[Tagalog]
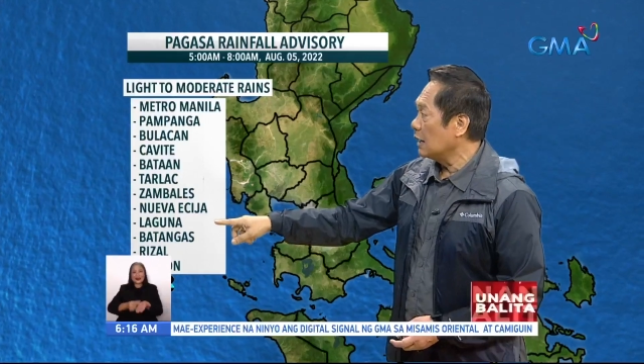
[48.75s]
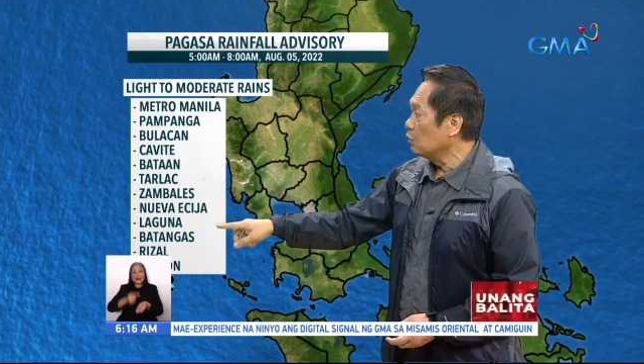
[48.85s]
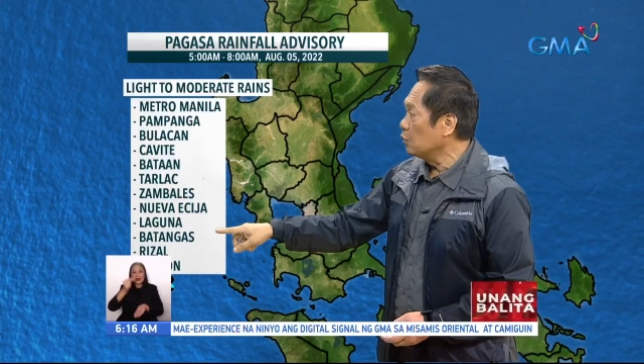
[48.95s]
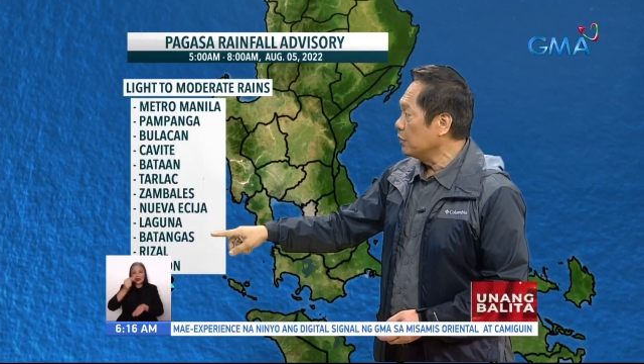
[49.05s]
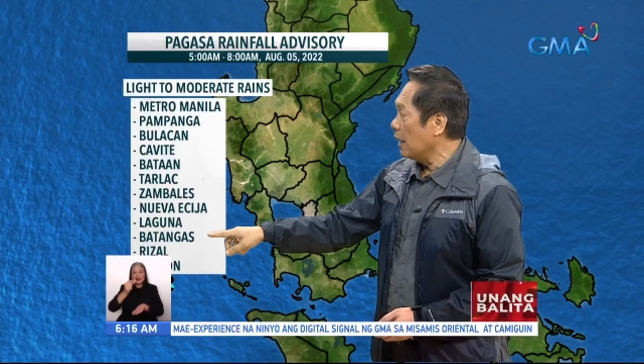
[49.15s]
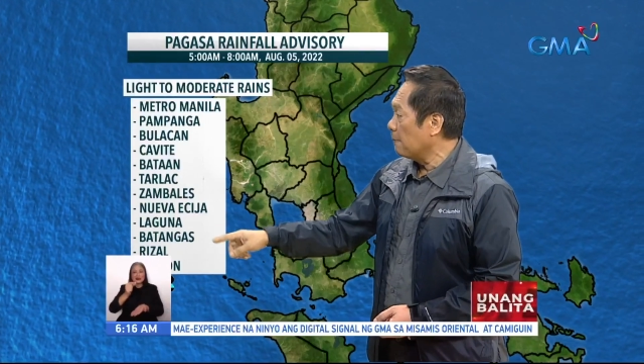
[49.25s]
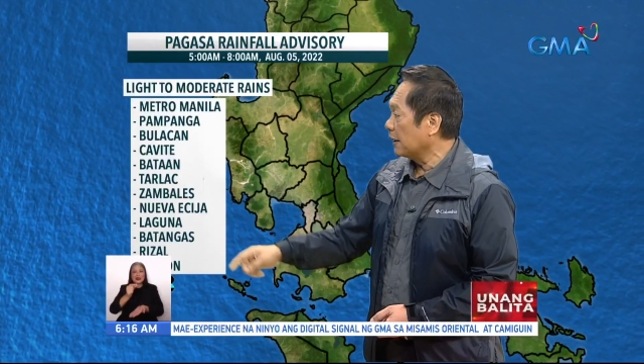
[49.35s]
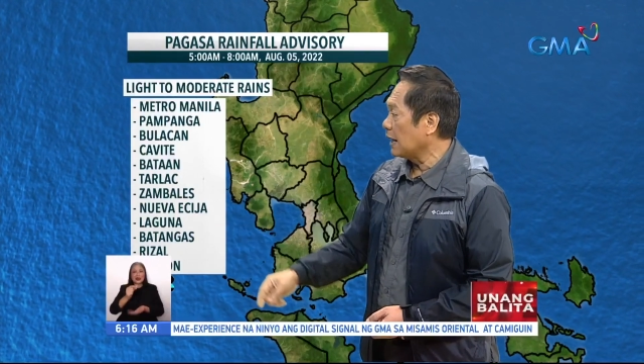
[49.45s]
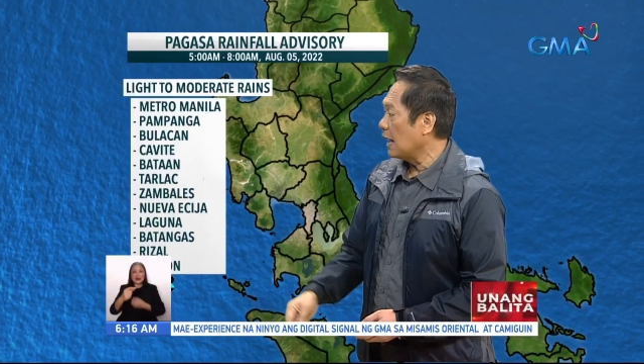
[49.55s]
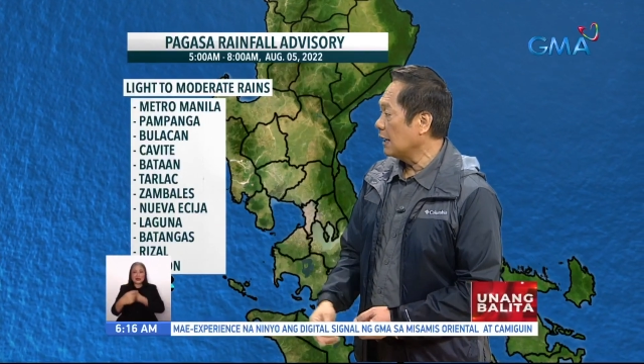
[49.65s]
Laguna,
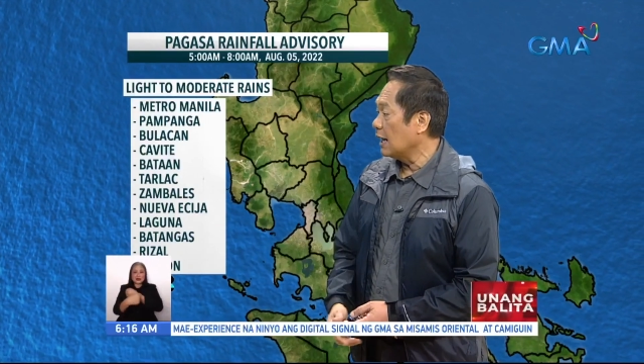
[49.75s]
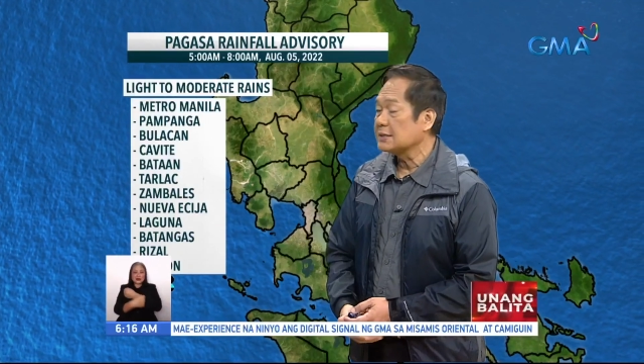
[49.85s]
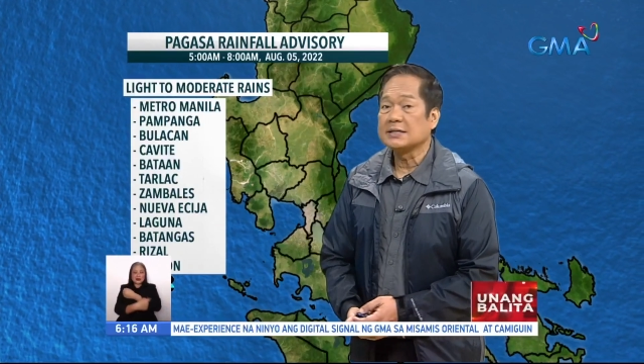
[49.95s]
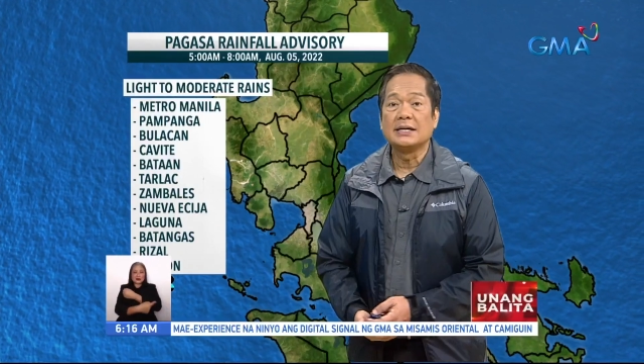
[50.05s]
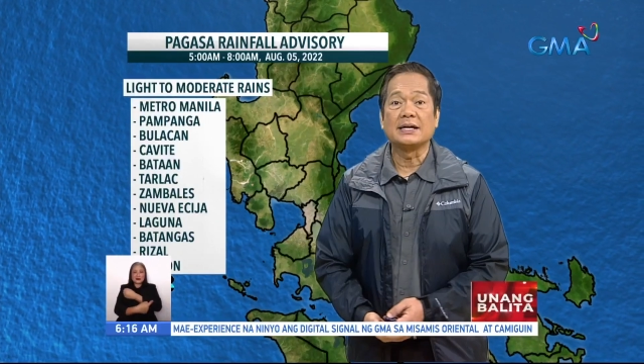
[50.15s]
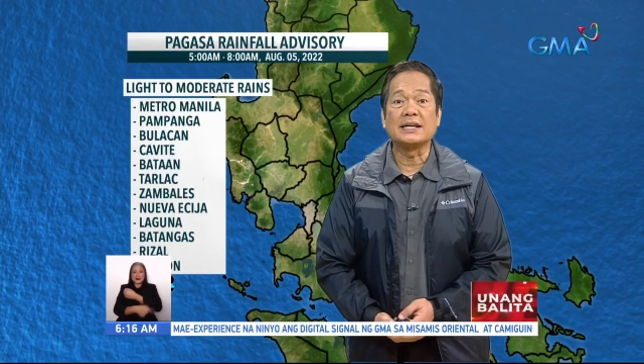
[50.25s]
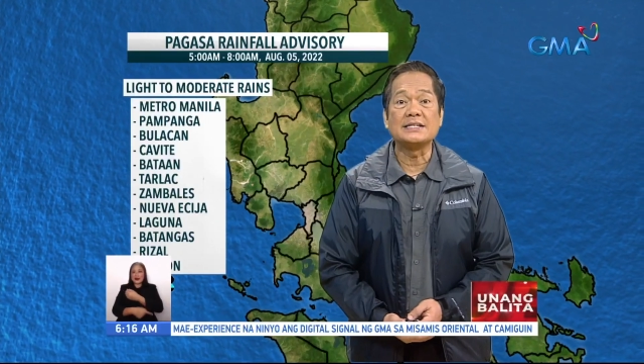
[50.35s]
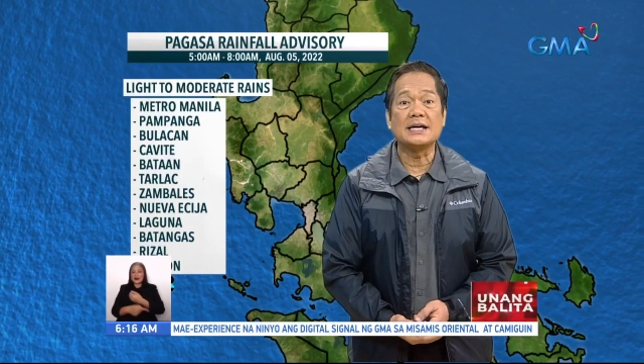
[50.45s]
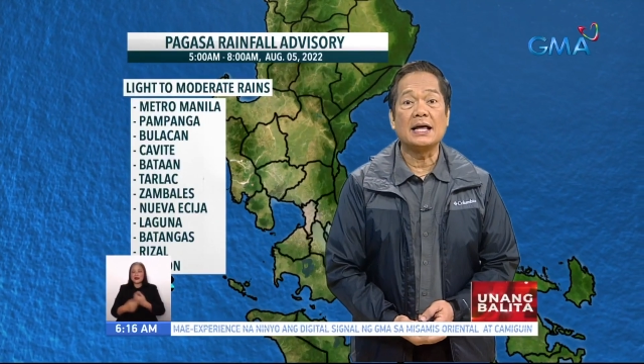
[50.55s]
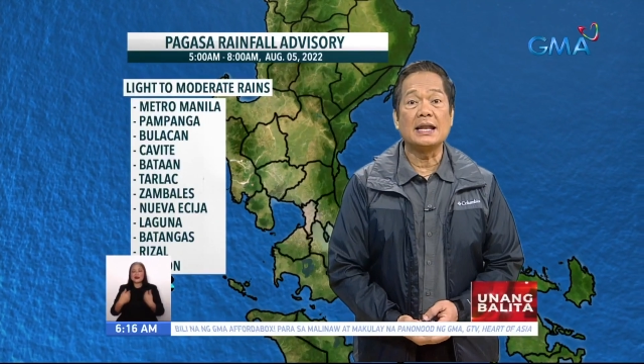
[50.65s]
Batangas,
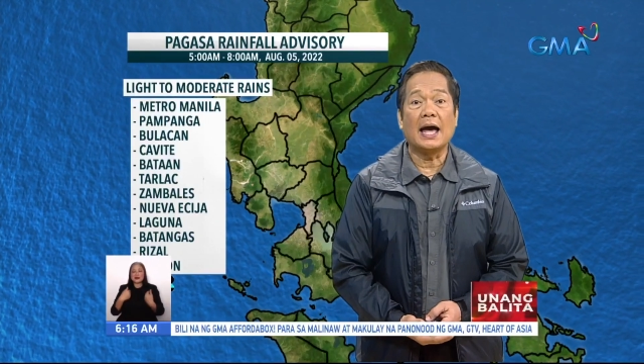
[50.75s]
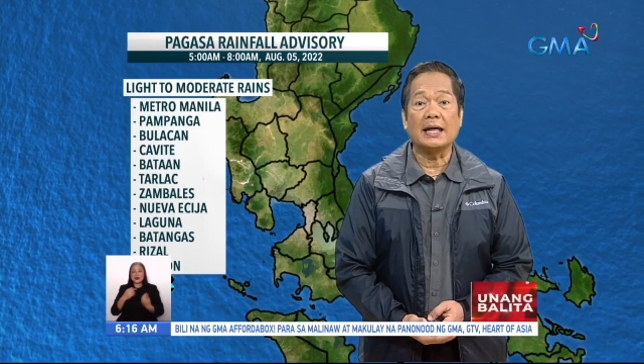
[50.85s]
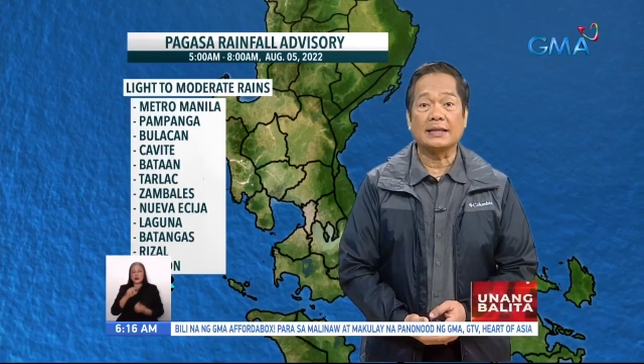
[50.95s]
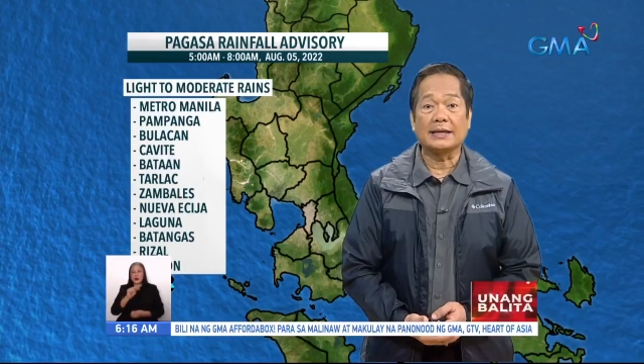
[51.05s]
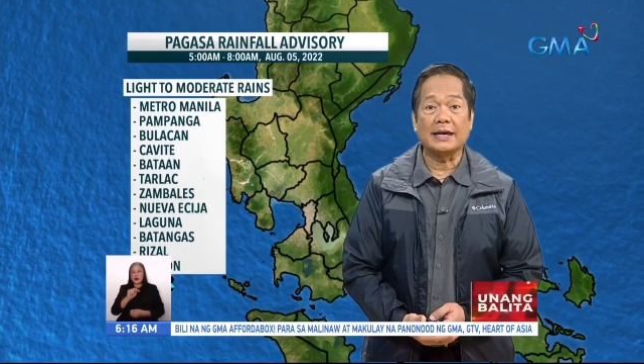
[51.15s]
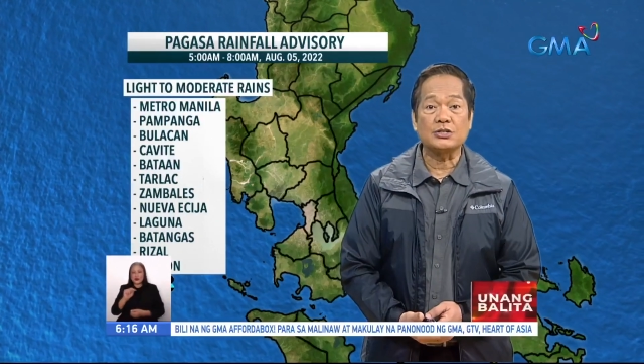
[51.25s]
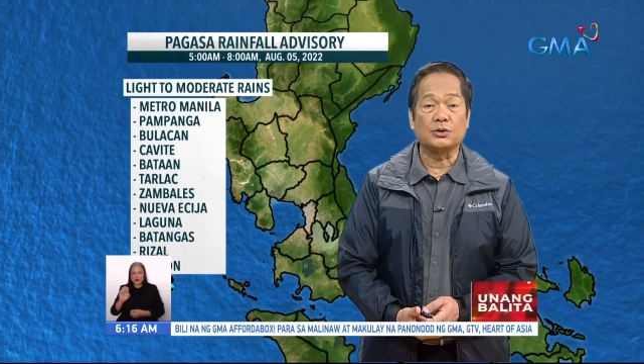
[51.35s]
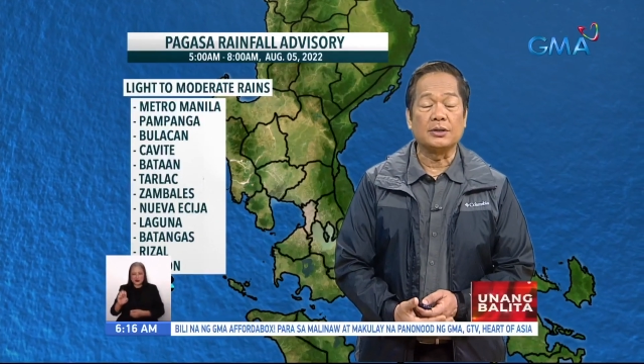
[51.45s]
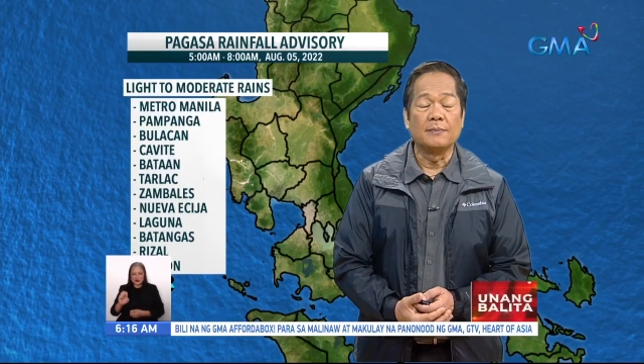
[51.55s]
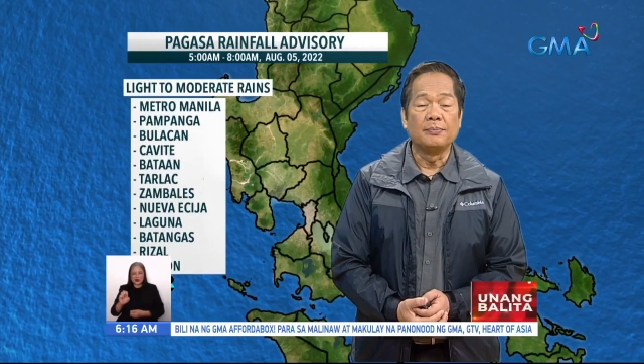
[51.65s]
Rizal at
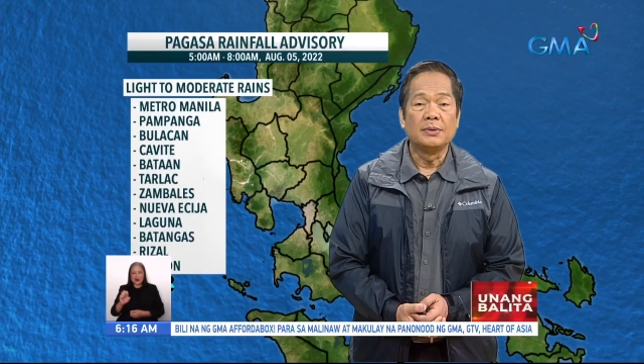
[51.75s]
Quezon.